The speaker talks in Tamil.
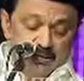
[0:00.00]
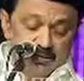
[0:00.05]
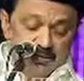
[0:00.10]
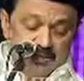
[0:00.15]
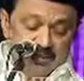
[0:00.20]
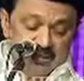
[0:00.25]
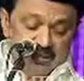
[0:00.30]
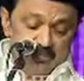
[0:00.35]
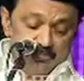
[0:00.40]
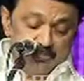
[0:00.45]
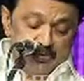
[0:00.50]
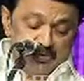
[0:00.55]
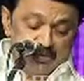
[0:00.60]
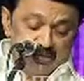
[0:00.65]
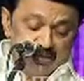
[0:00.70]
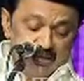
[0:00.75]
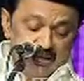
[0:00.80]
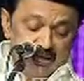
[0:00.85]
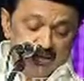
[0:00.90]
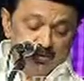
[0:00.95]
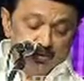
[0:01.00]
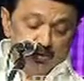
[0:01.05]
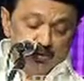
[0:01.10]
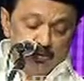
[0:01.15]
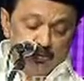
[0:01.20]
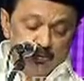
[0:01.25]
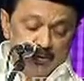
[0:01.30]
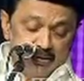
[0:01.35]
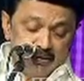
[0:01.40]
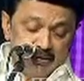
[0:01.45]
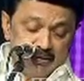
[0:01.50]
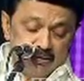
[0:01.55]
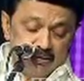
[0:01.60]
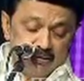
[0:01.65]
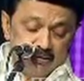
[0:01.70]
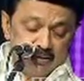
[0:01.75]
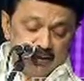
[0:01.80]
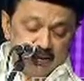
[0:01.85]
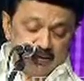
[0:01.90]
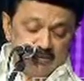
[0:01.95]
சிறப்பு சலுகை தொகுப்பான
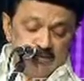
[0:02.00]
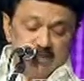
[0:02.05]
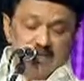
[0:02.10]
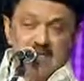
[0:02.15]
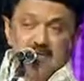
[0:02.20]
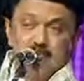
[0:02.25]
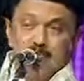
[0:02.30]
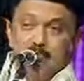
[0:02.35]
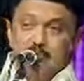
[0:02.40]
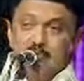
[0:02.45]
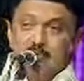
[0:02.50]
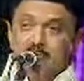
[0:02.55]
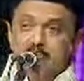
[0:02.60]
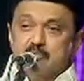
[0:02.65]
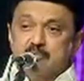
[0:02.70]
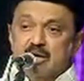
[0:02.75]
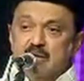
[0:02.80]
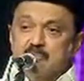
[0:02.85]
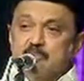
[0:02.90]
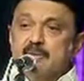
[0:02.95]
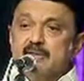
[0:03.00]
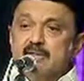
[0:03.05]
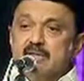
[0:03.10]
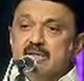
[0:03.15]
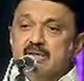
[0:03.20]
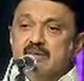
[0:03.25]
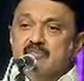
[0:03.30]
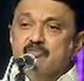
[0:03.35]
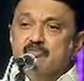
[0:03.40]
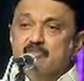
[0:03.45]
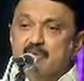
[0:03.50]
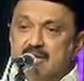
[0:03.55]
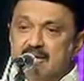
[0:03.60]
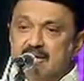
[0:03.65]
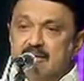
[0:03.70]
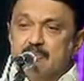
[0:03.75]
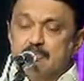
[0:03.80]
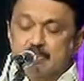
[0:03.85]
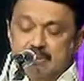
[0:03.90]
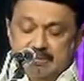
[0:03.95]
அரசாணை ஒன்றும் அண்மையில்
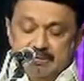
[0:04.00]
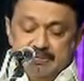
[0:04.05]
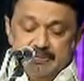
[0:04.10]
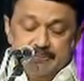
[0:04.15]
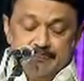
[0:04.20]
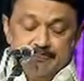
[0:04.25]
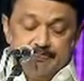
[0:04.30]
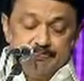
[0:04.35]
வெளியிடப்பட்டது